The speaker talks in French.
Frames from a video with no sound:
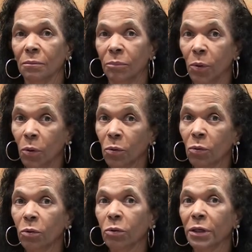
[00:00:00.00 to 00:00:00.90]

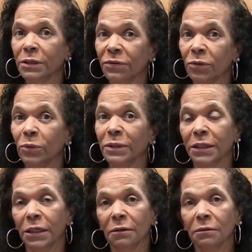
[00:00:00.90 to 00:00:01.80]
beaucoup de
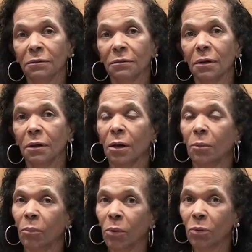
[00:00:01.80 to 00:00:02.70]
difficultés,
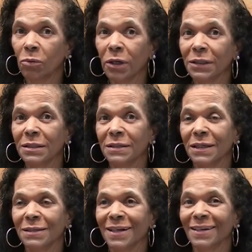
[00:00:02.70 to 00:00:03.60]
beaucoup de
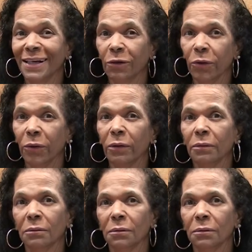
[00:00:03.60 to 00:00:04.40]
tristesse dans les cœurs.